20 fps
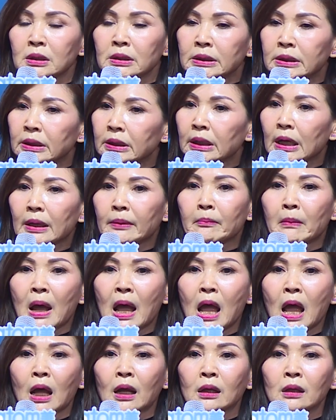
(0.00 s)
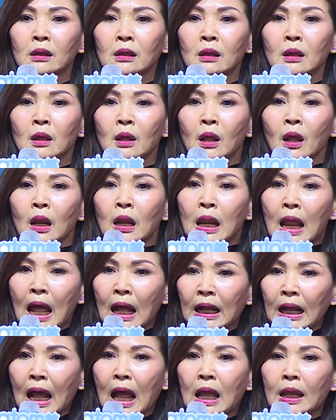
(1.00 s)
เหนื่อยมาก ร่า
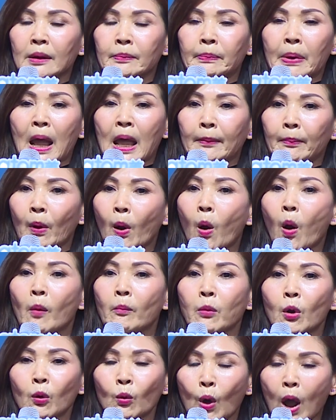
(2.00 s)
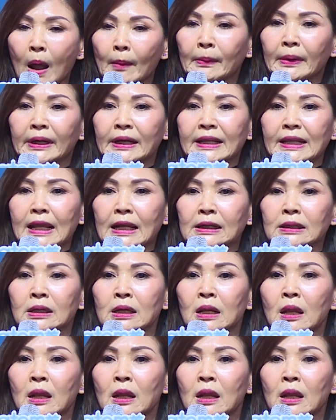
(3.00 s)
งกายผ่ายผอมเพราะความเครียด